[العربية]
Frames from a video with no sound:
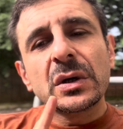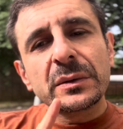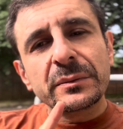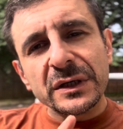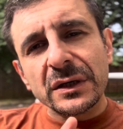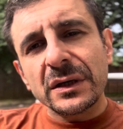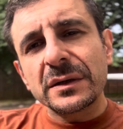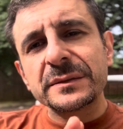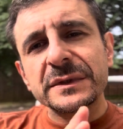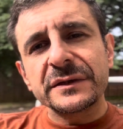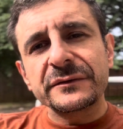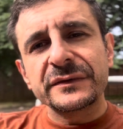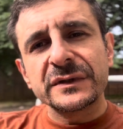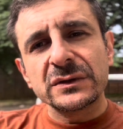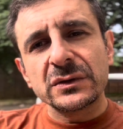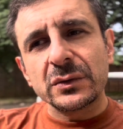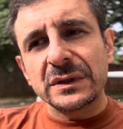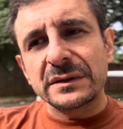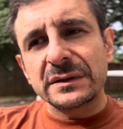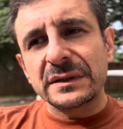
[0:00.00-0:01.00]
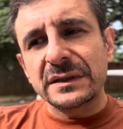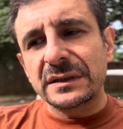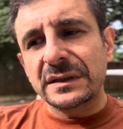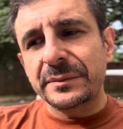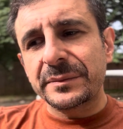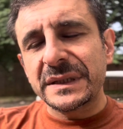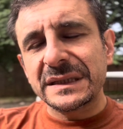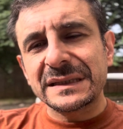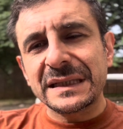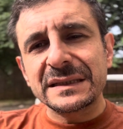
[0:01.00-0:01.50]
برغم ان في دول ان هي
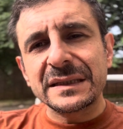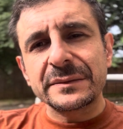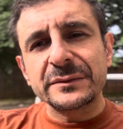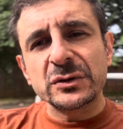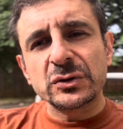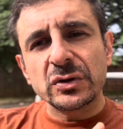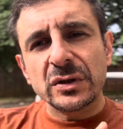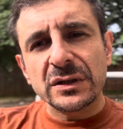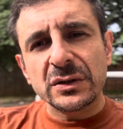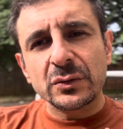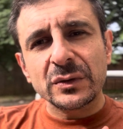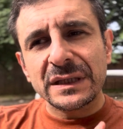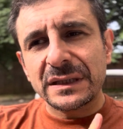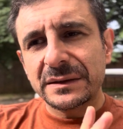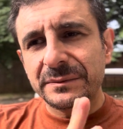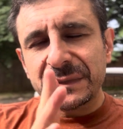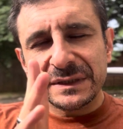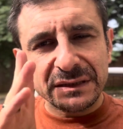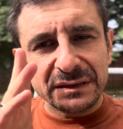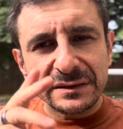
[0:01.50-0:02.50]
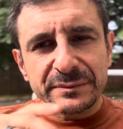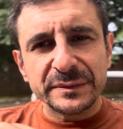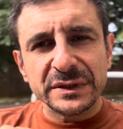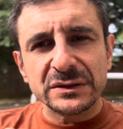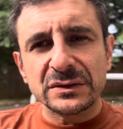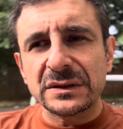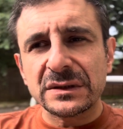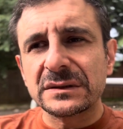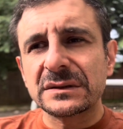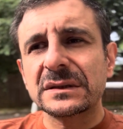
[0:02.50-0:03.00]
نبهت عليها من شهر واحد مثلا
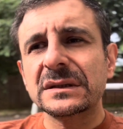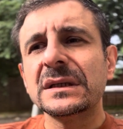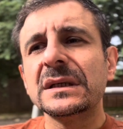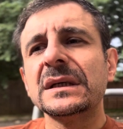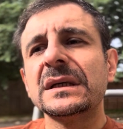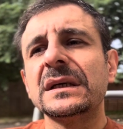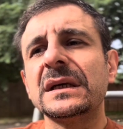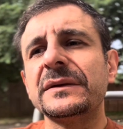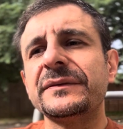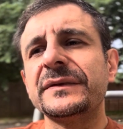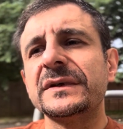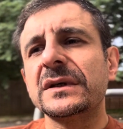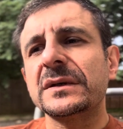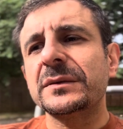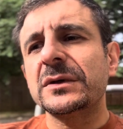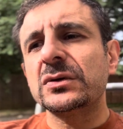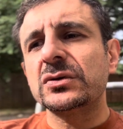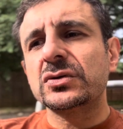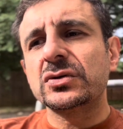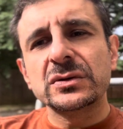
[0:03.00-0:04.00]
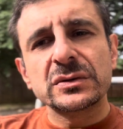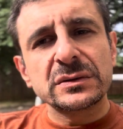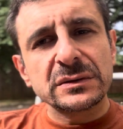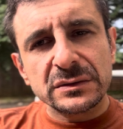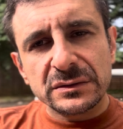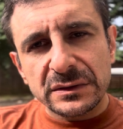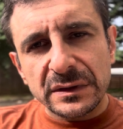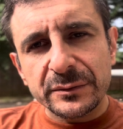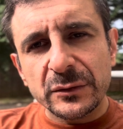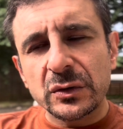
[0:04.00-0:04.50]
بريطانيا 2024
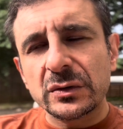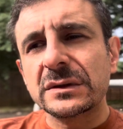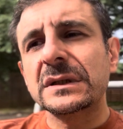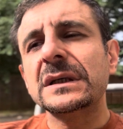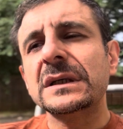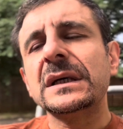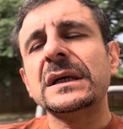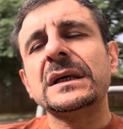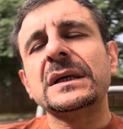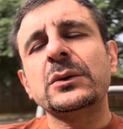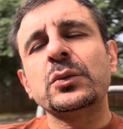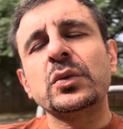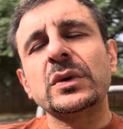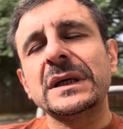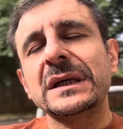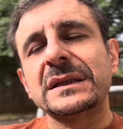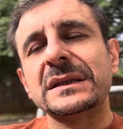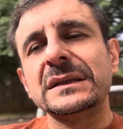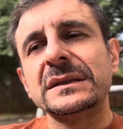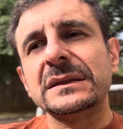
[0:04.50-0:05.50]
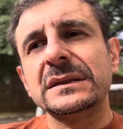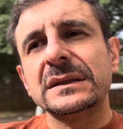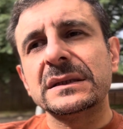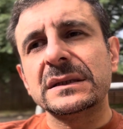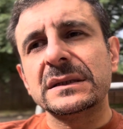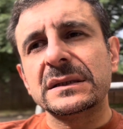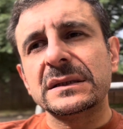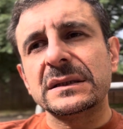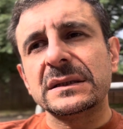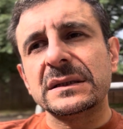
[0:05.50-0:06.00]
زي ما قلنا ولكن
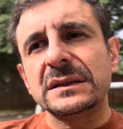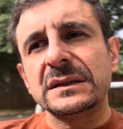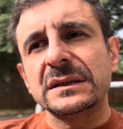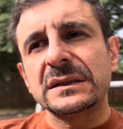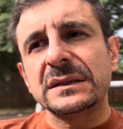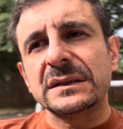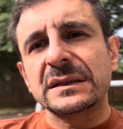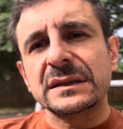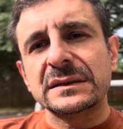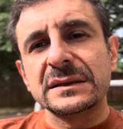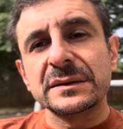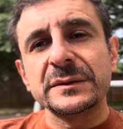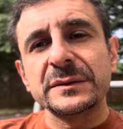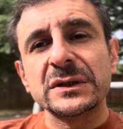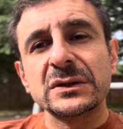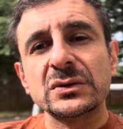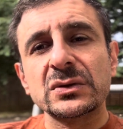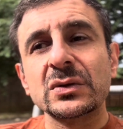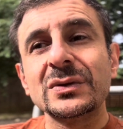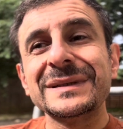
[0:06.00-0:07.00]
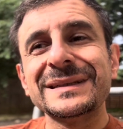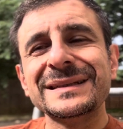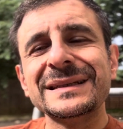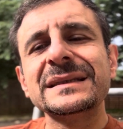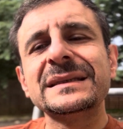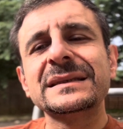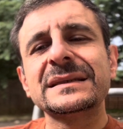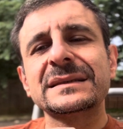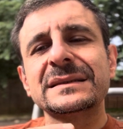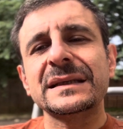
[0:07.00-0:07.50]
كثير من الدول
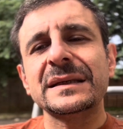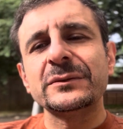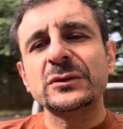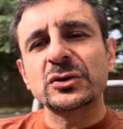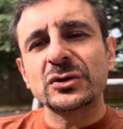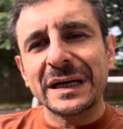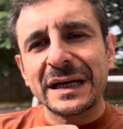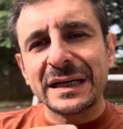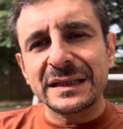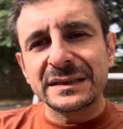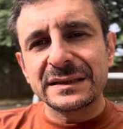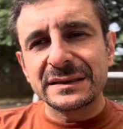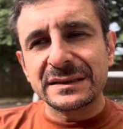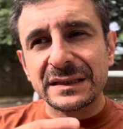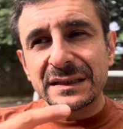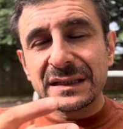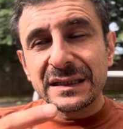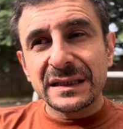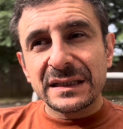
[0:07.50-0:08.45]
لسه مش عايزه